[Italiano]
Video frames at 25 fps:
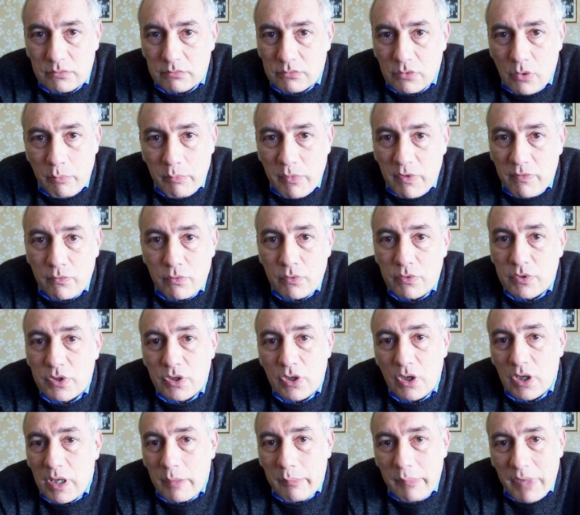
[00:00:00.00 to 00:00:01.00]
non mi
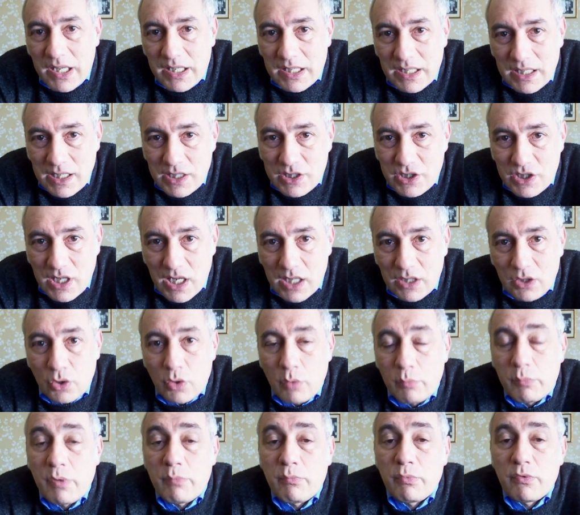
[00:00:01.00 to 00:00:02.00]
funziona bene la chat
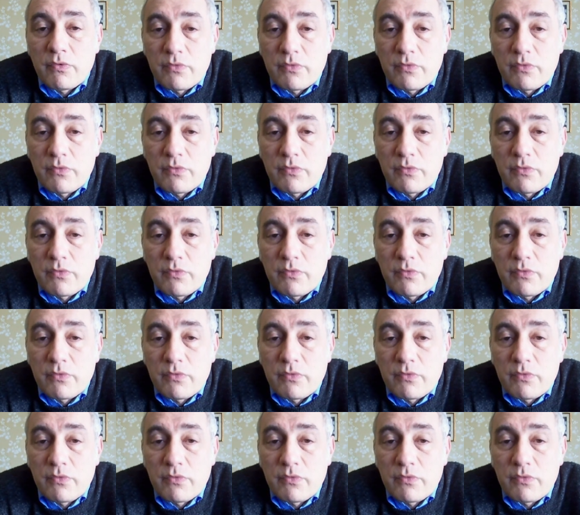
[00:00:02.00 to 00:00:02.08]
non mi